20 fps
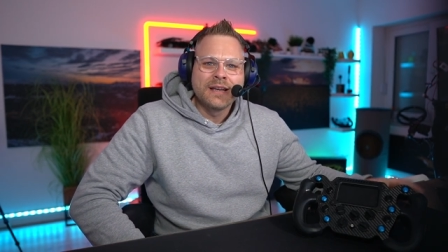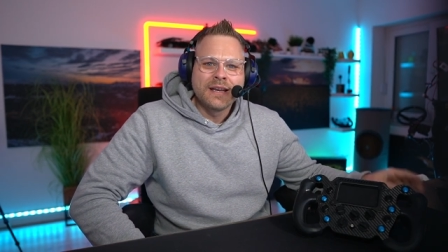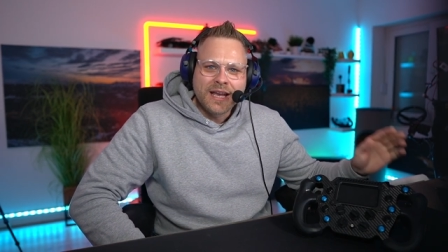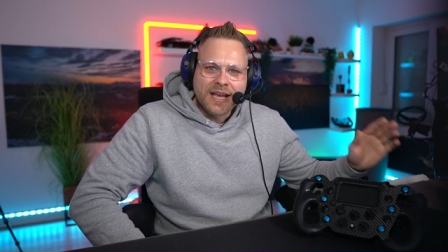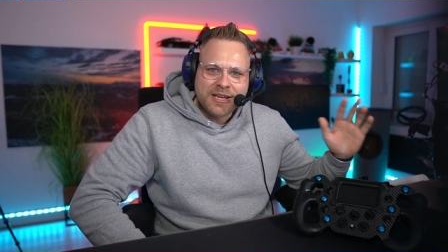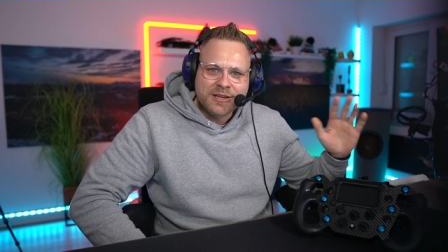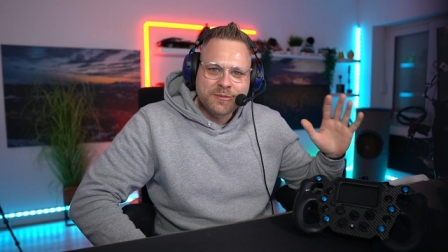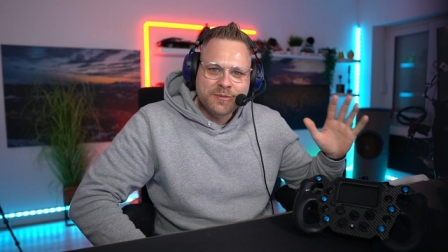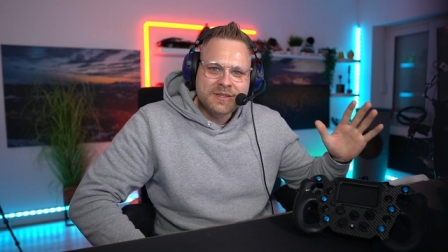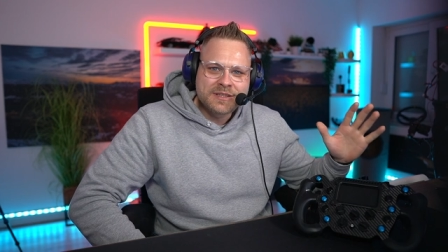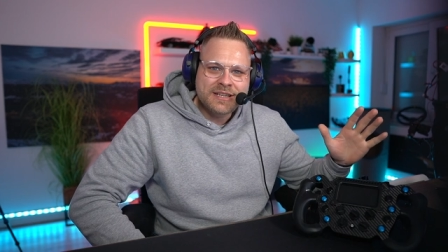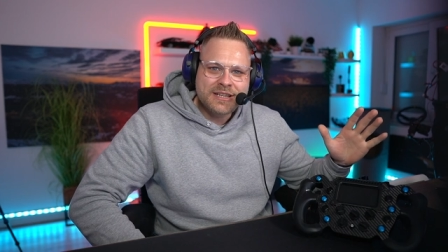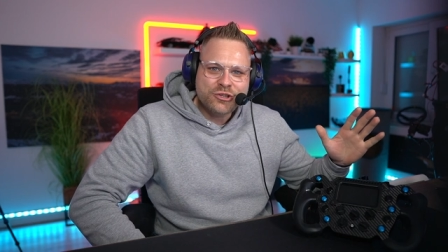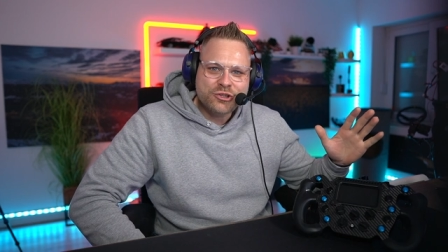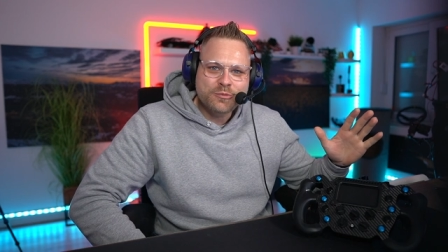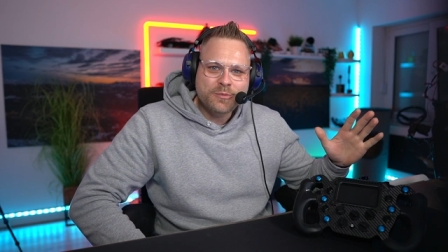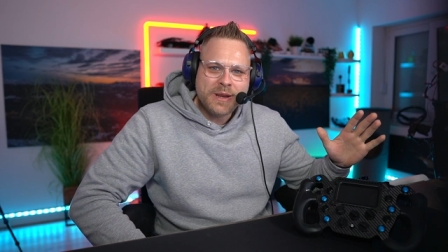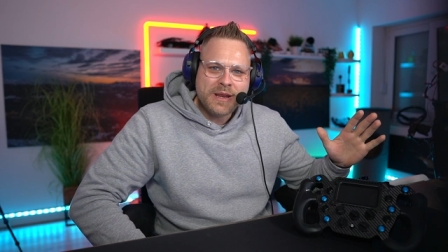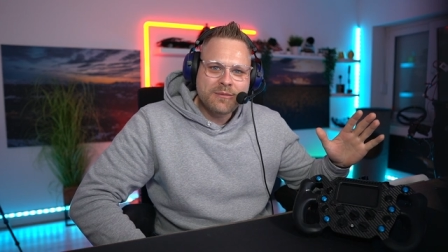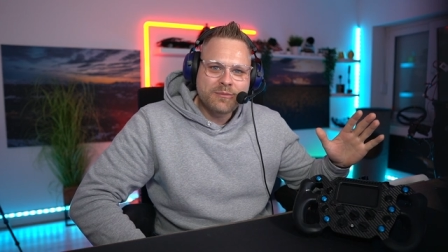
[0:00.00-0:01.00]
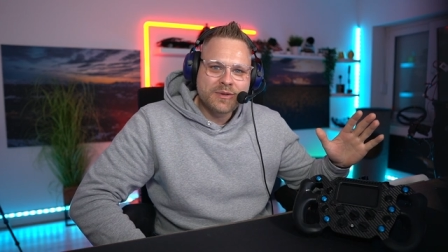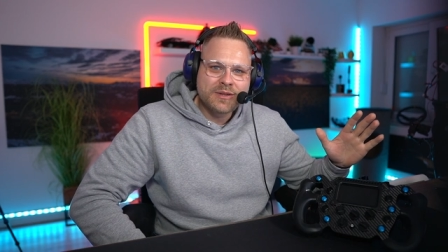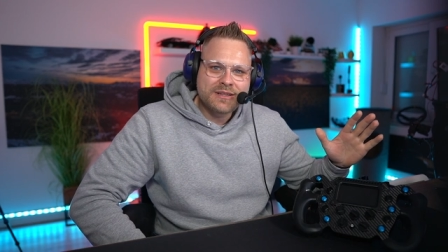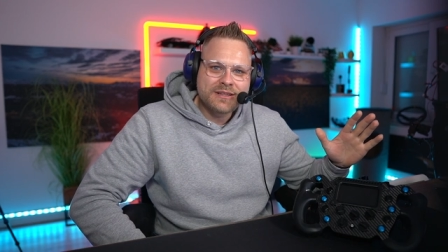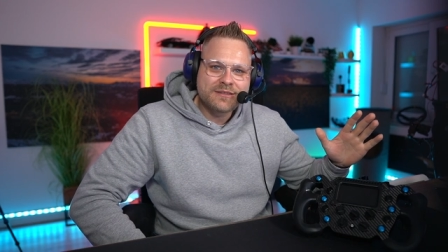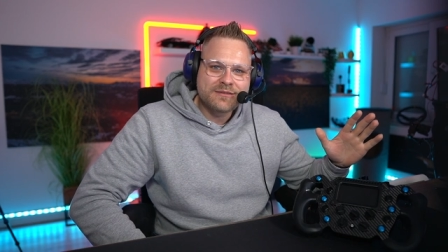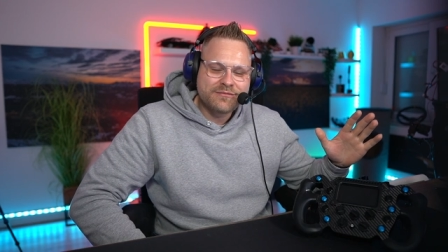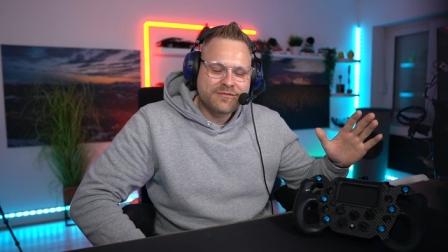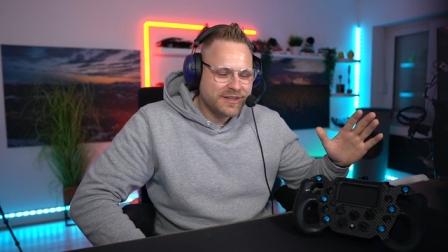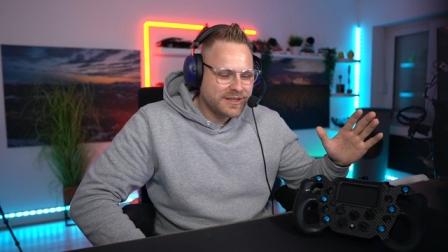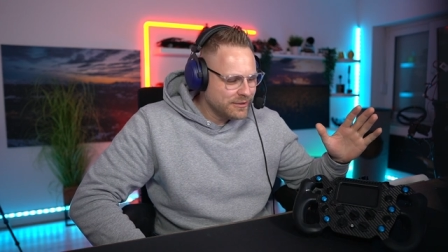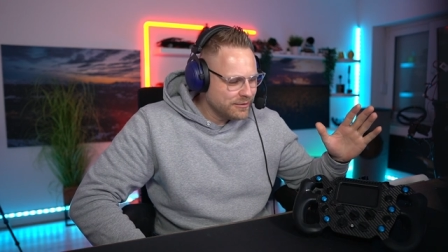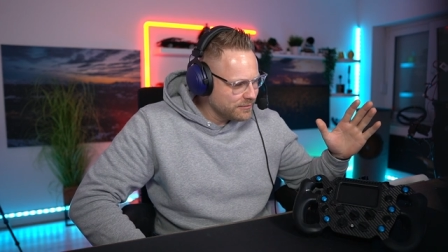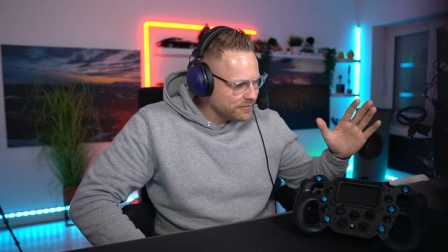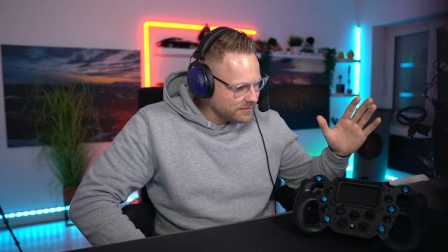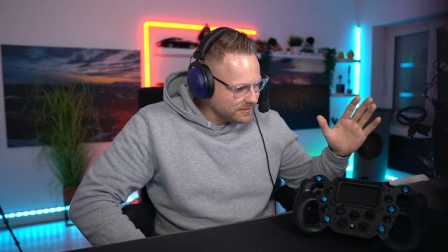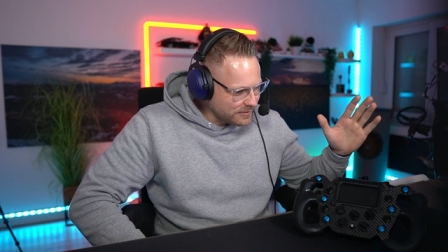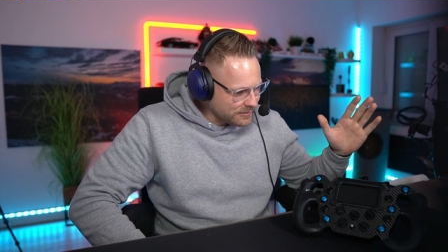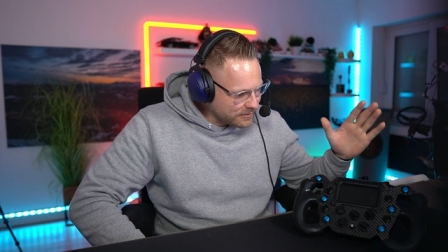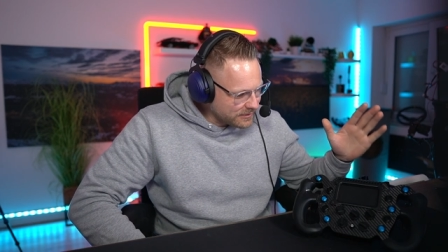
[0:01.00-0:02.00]
Ich bin sehr spät mit diesem
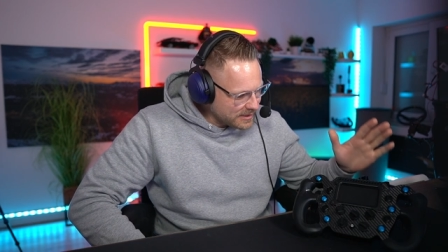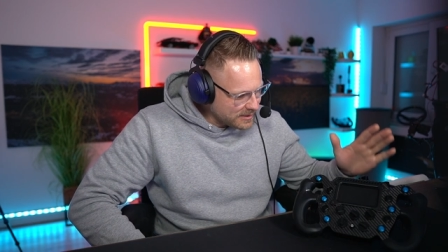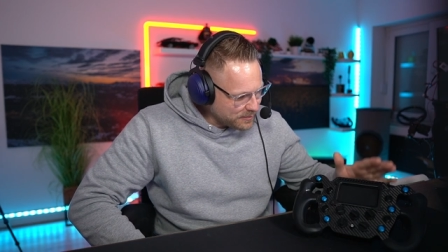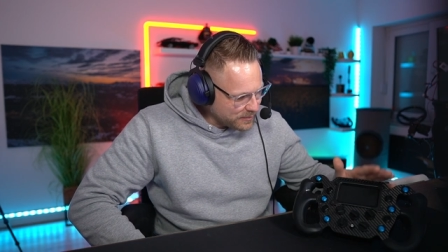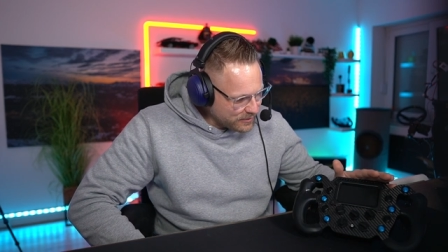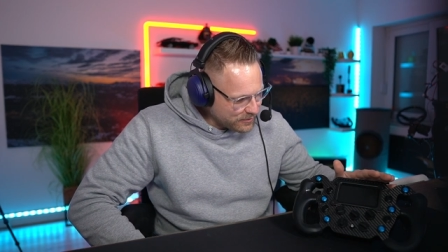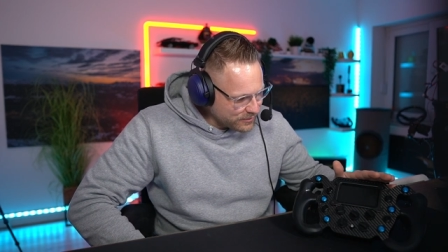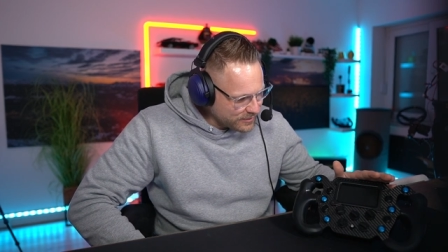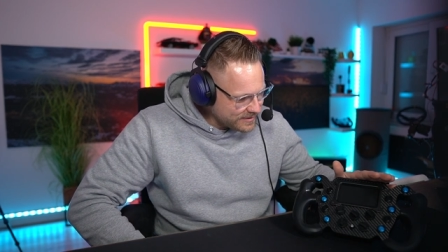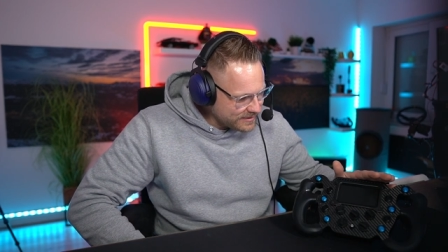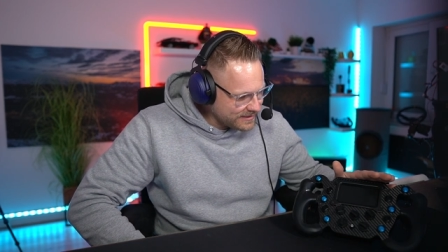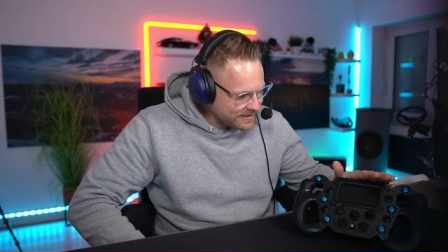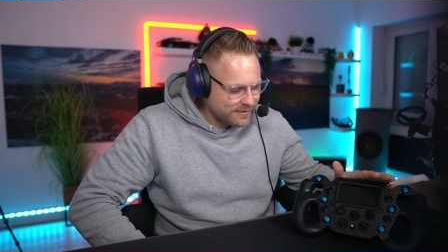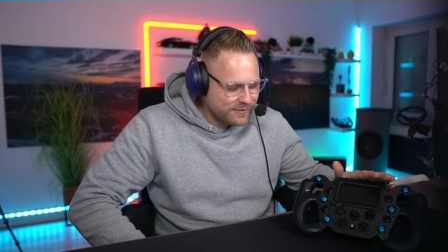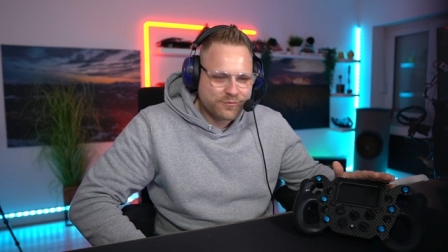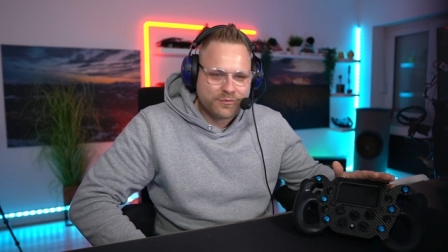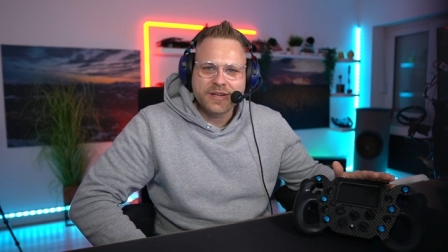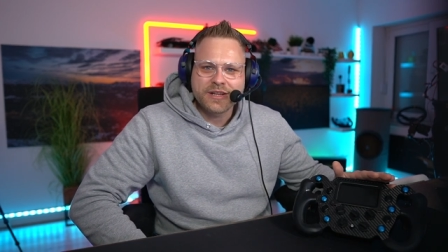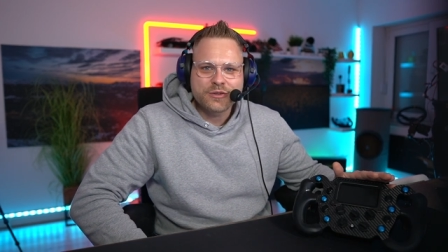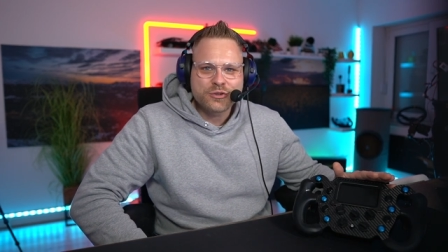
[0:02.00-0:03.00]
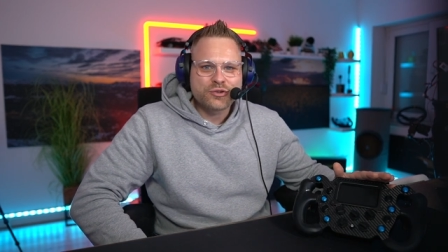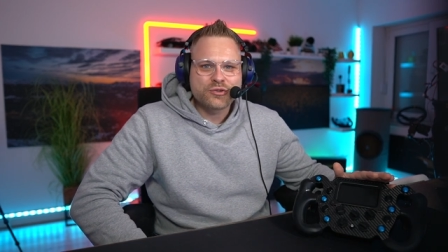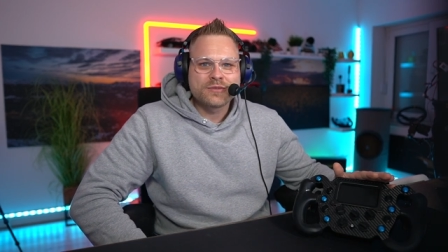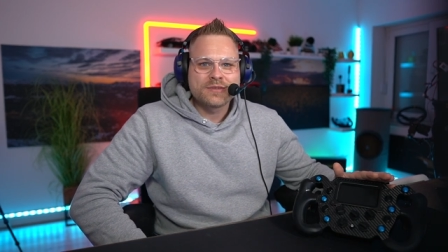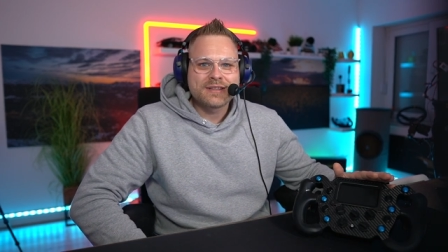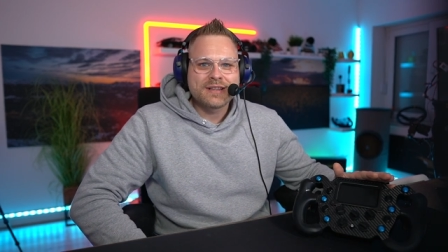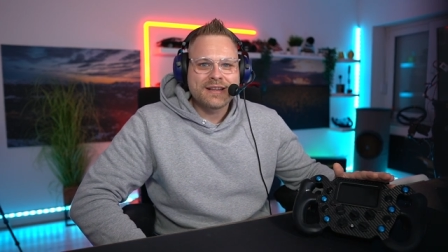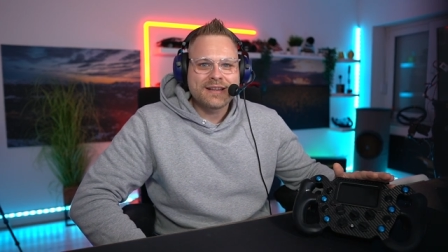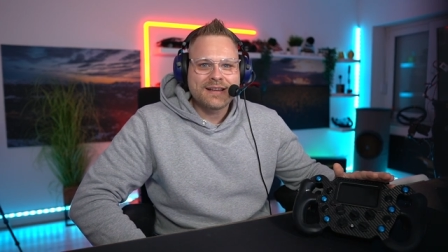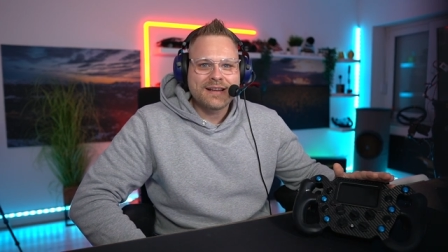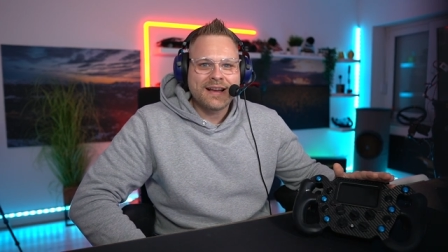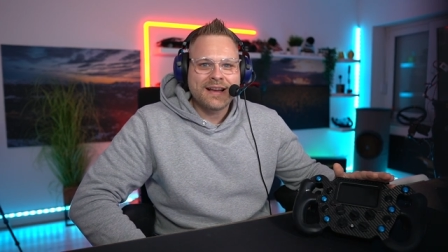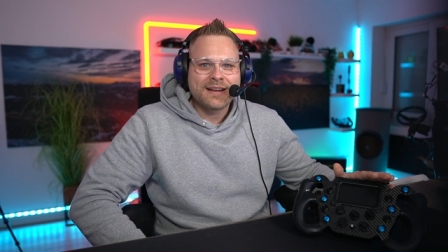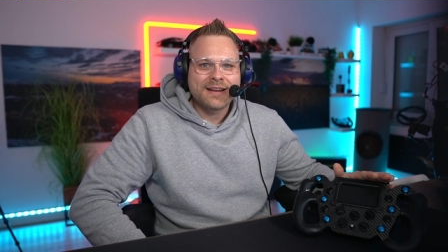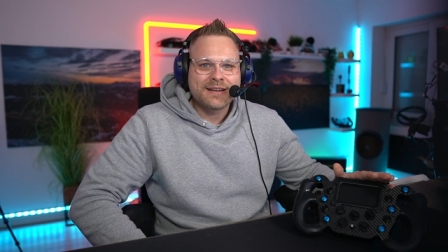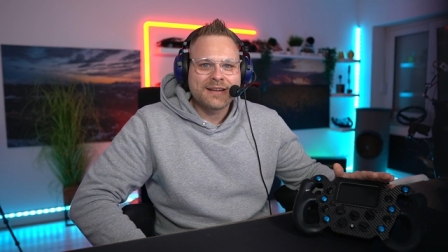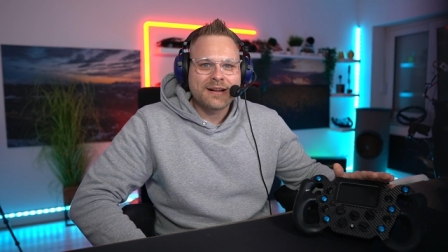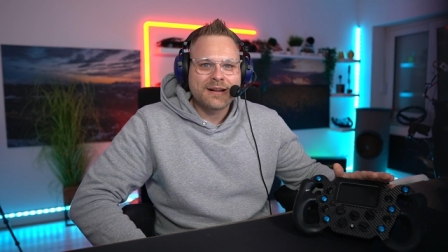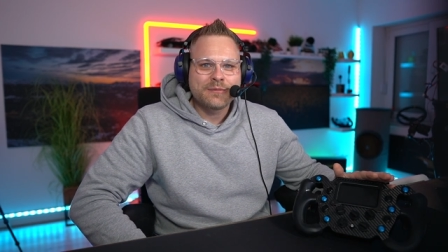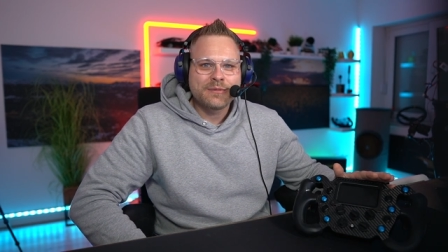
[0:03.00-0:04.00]
Video und ich benutze das Wheel schon seit
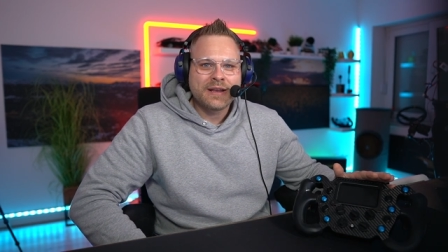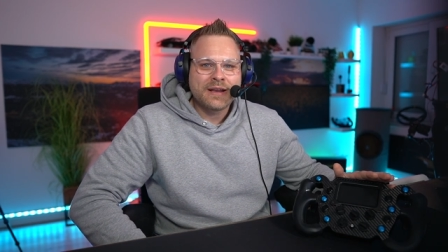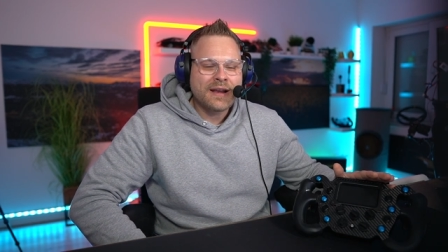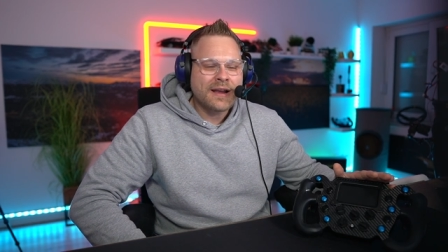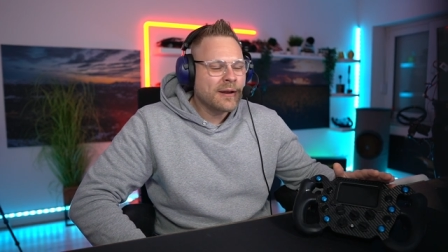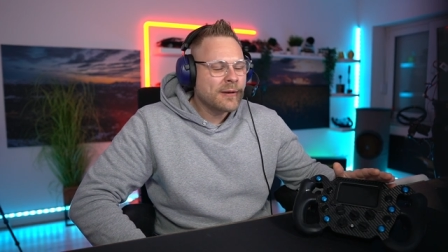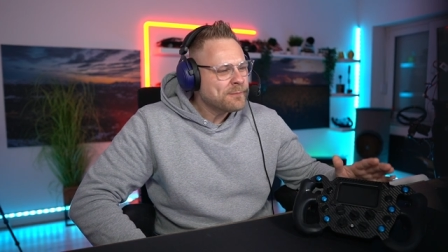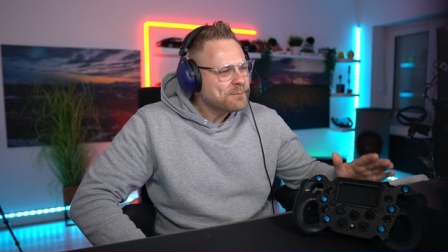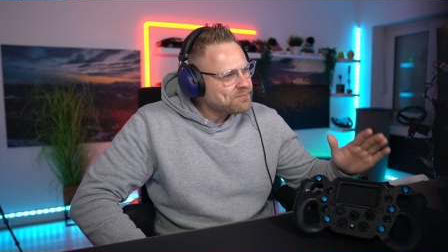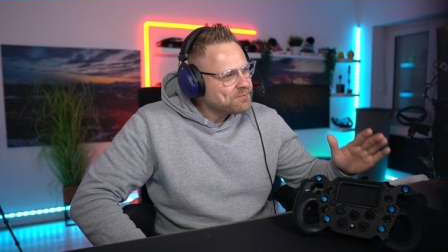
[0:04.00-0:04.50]
anderthalb Jahren.